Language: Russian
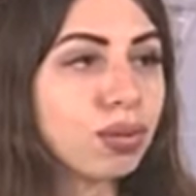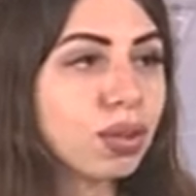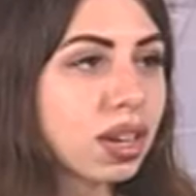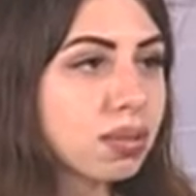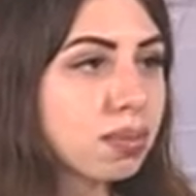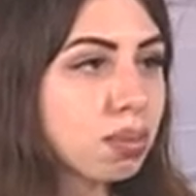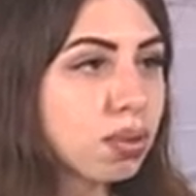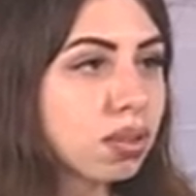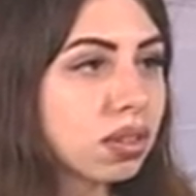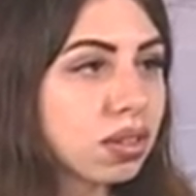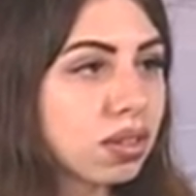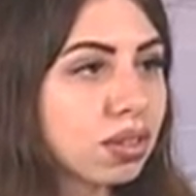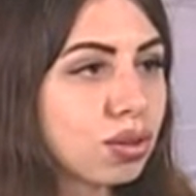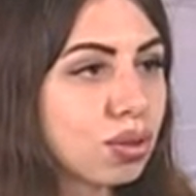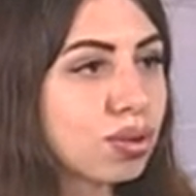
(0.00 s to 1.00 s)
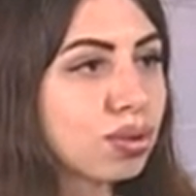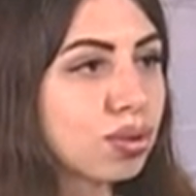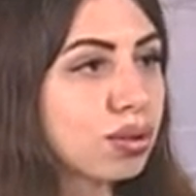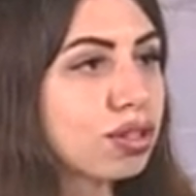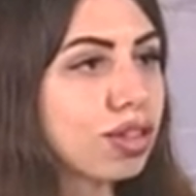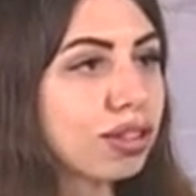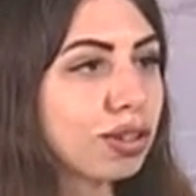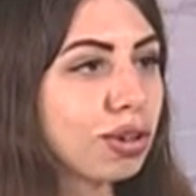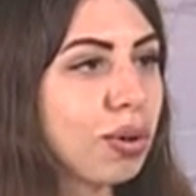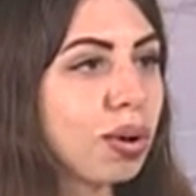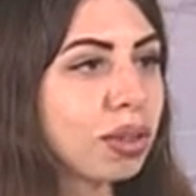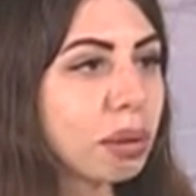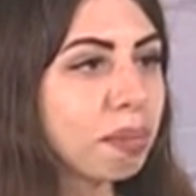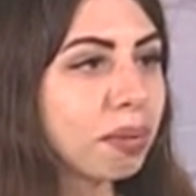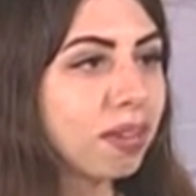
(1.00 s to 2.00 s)
у нас будет еще создано
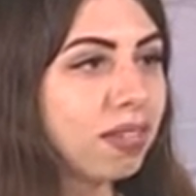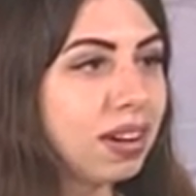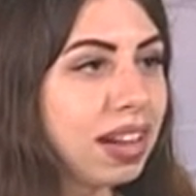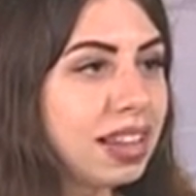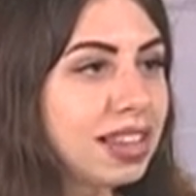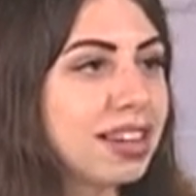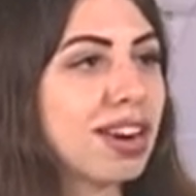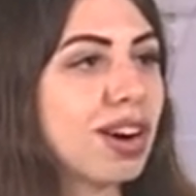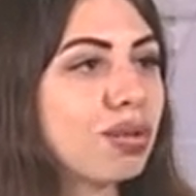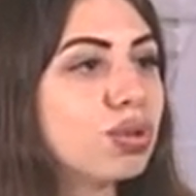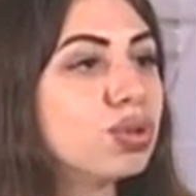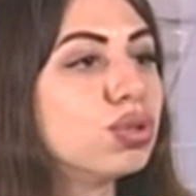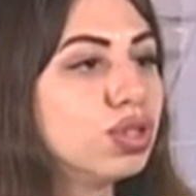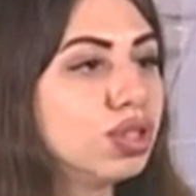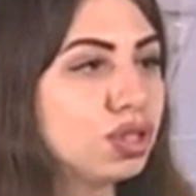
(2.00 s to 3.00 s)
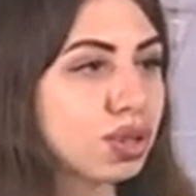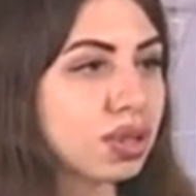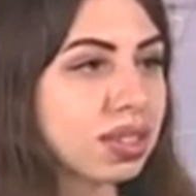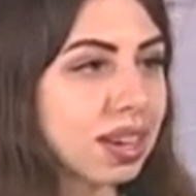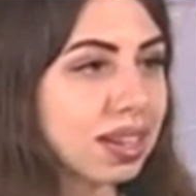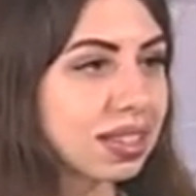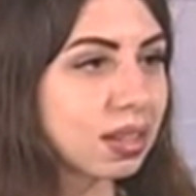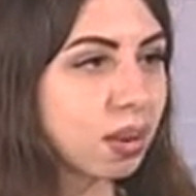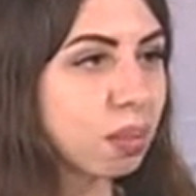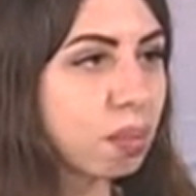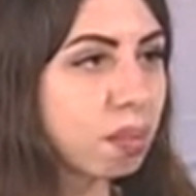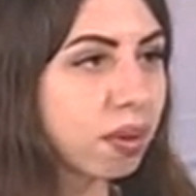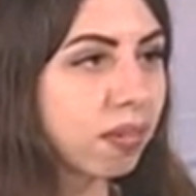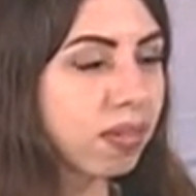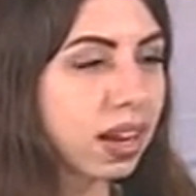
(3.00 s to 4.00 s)
такое направление, как ученическое
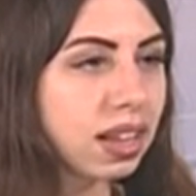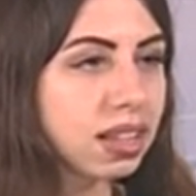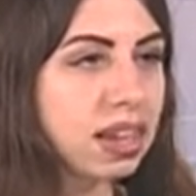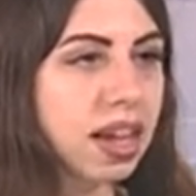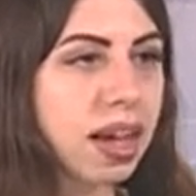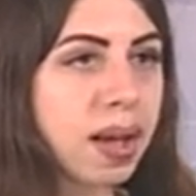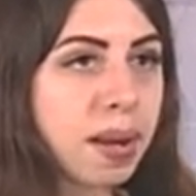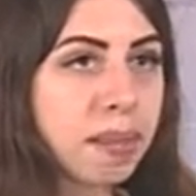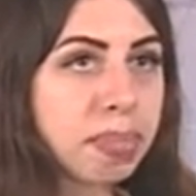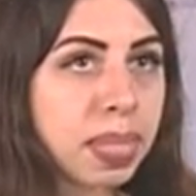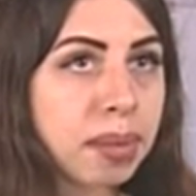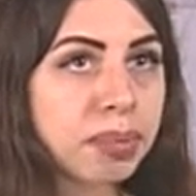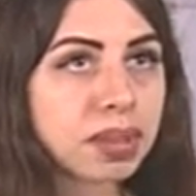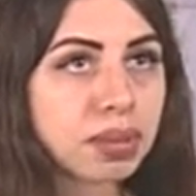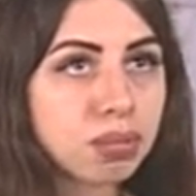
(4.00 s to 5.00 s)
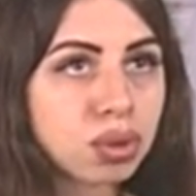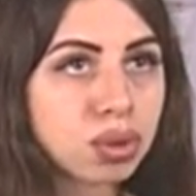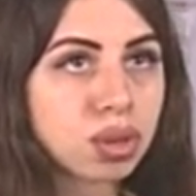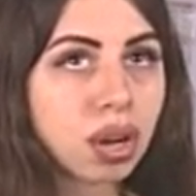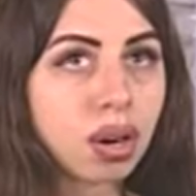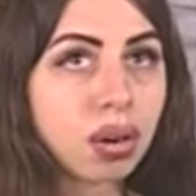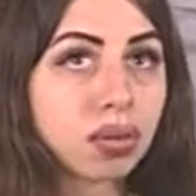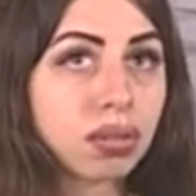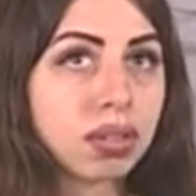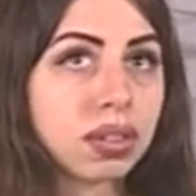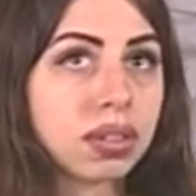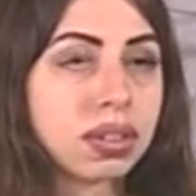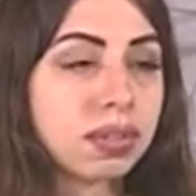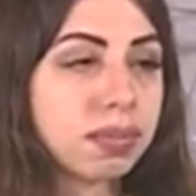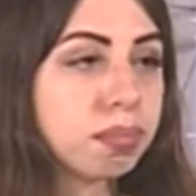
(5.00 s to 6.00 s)
самоуправление, потому что
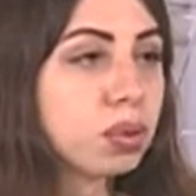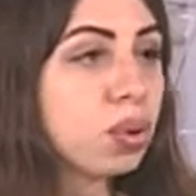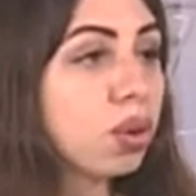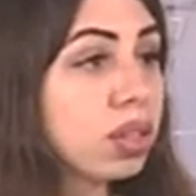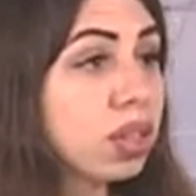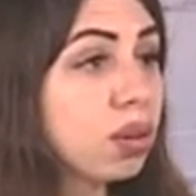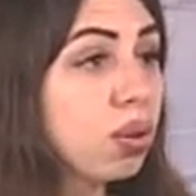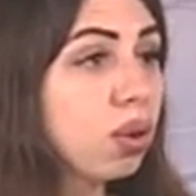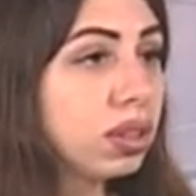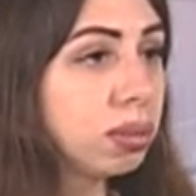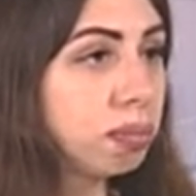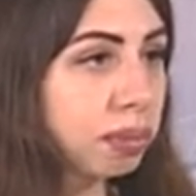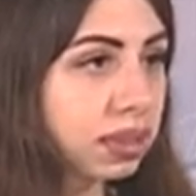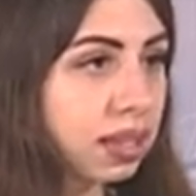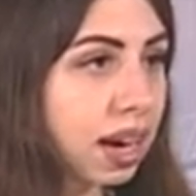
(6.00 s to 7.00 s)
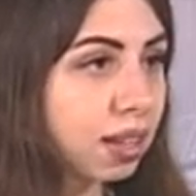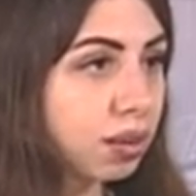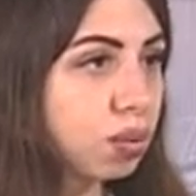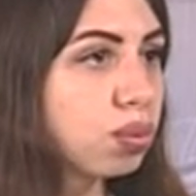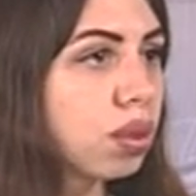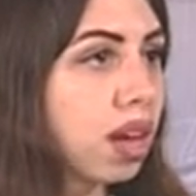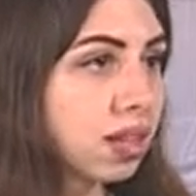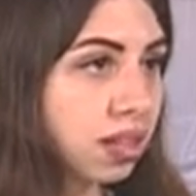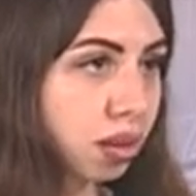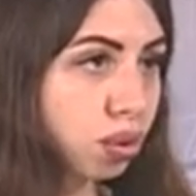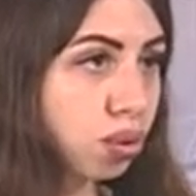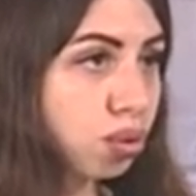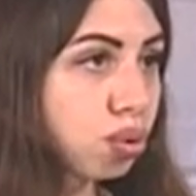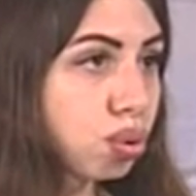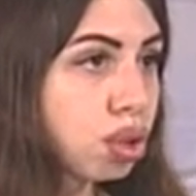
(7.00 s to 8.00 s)
э, многие годы подряд у нас
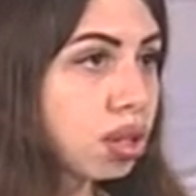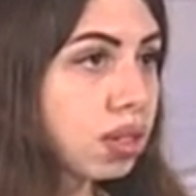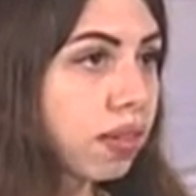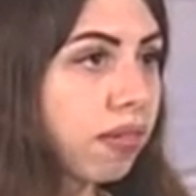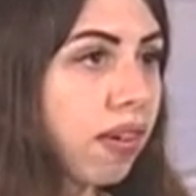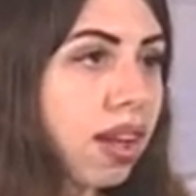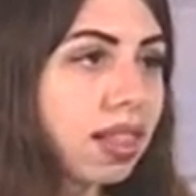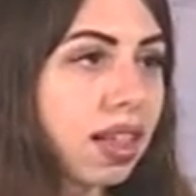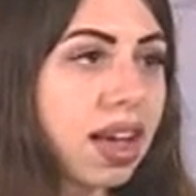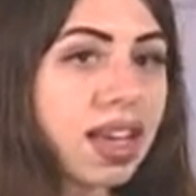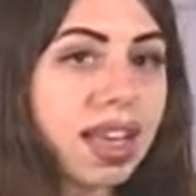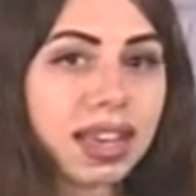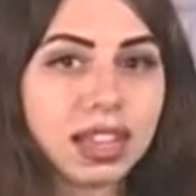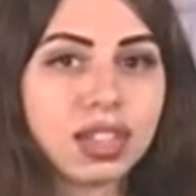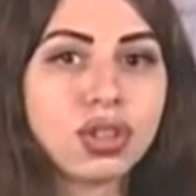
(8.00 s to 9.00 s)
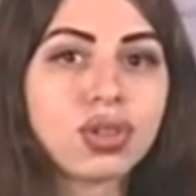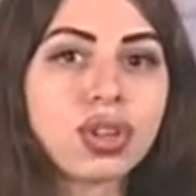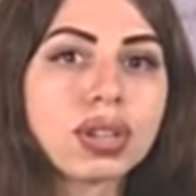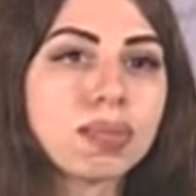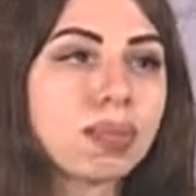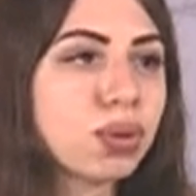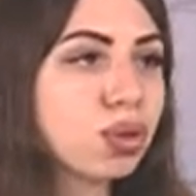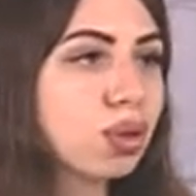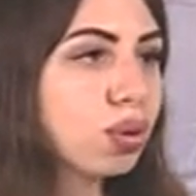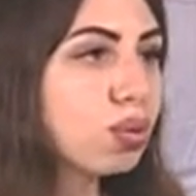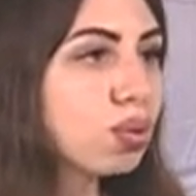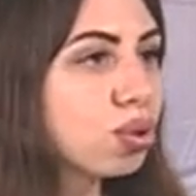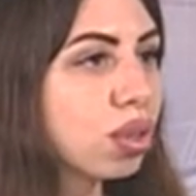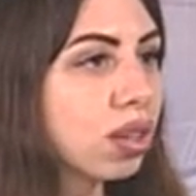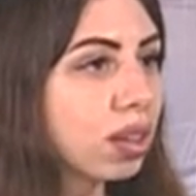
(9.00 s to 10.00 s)
оно существовало, и сейчас просто
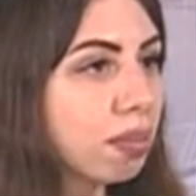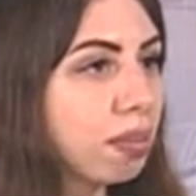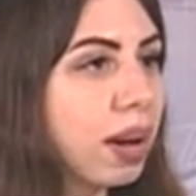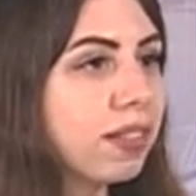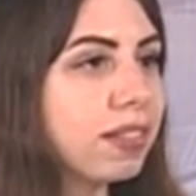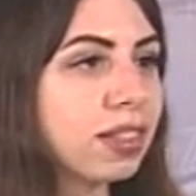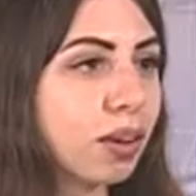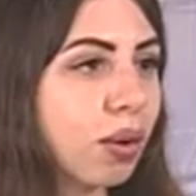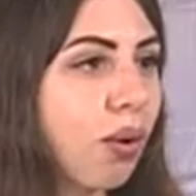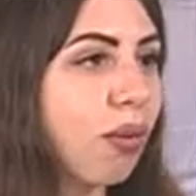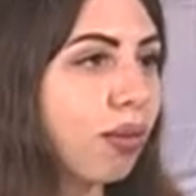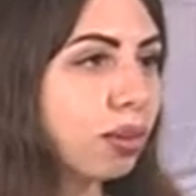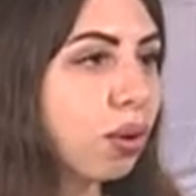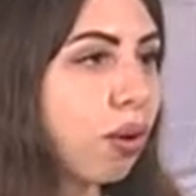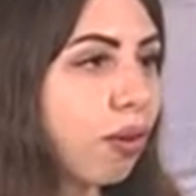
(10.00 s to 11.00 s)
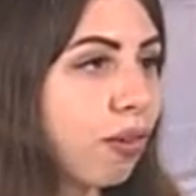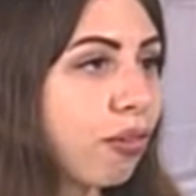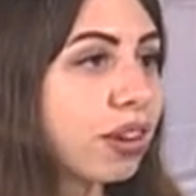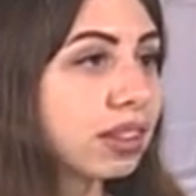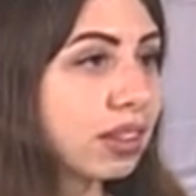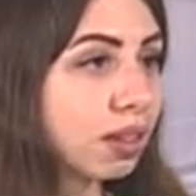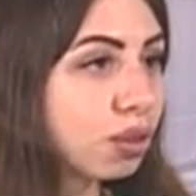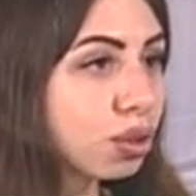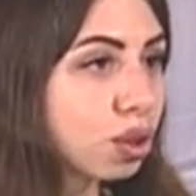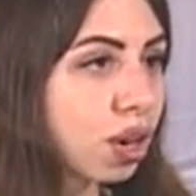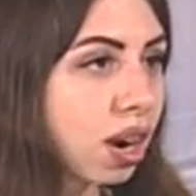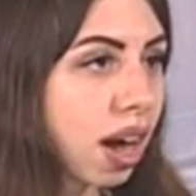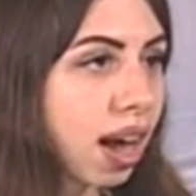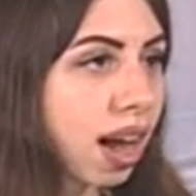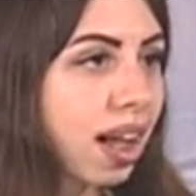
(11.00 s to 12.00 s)
нужно добавить такого нового
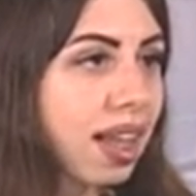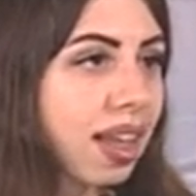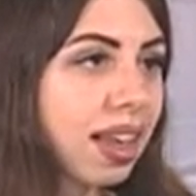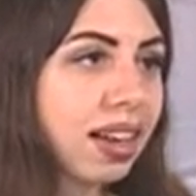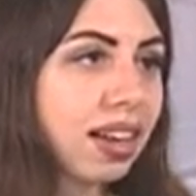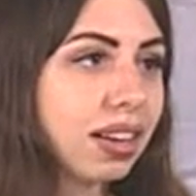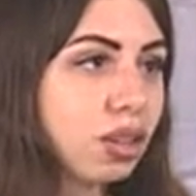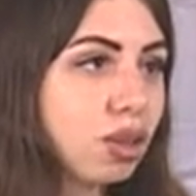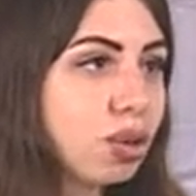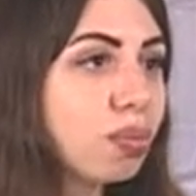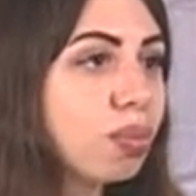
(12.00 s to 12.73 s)
толчка, э, еще